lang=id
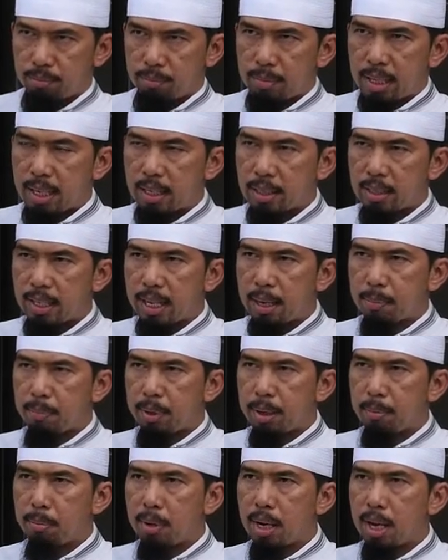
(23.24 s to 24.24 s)
Barang
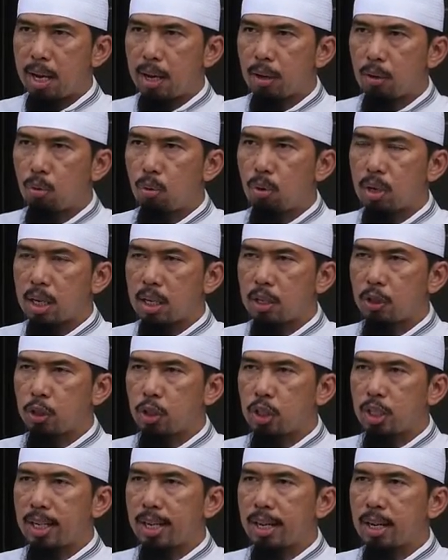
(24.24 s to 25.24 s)
siapa yang mengagungkan
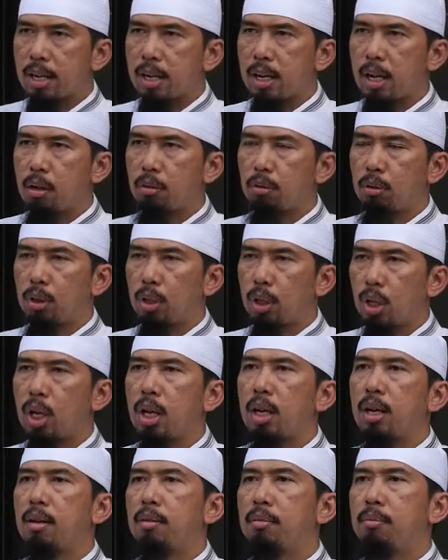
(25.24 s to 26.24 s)
syiar
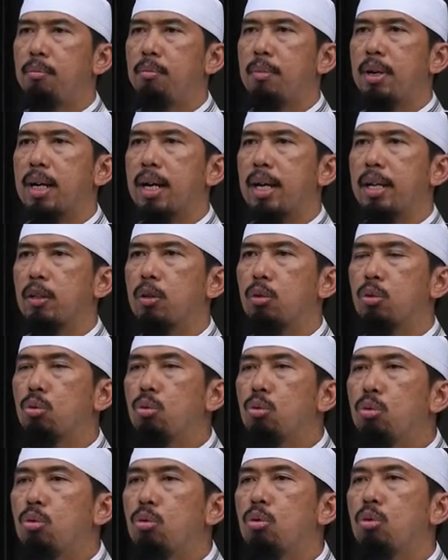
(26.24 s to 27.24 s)
Allah, maka
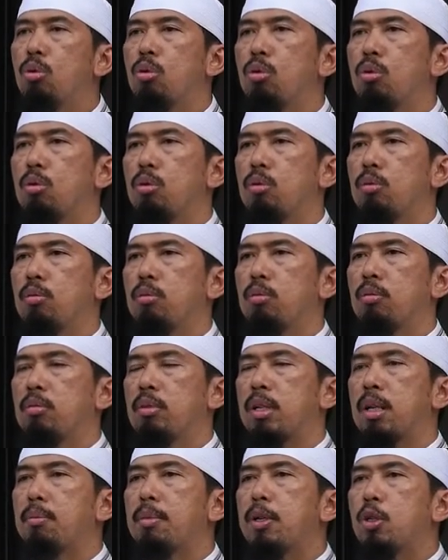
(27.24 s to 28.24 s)
itu
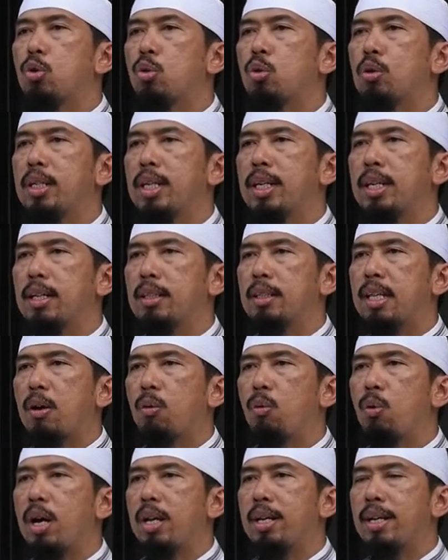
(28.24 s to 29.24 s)
termasuk dari
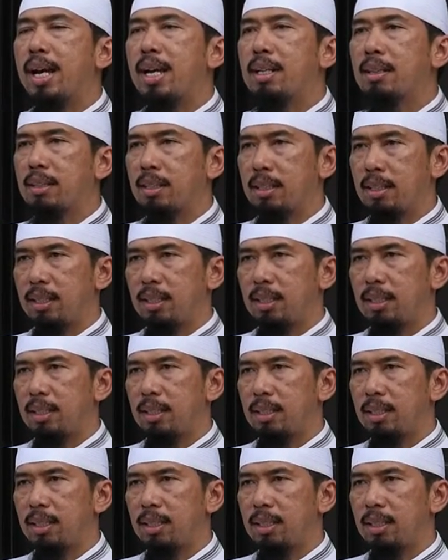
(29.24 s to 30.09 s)
ketakwaan hati.